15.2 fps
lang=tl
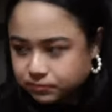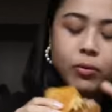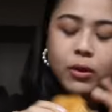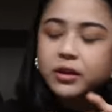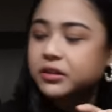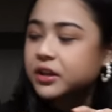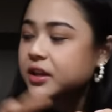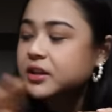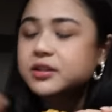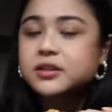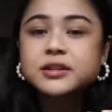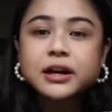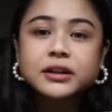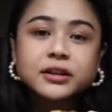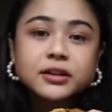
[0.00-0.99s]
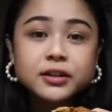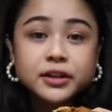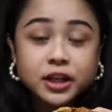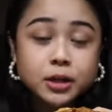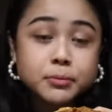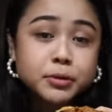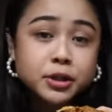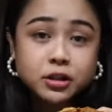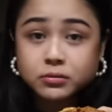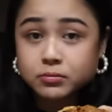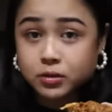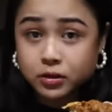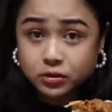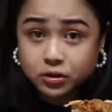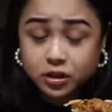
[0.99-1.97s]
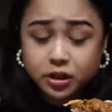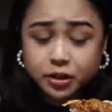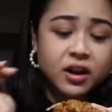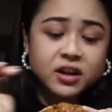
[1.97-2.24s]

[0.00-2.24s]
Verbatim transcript: Hindi necessaryong lagyan ng peanut butter.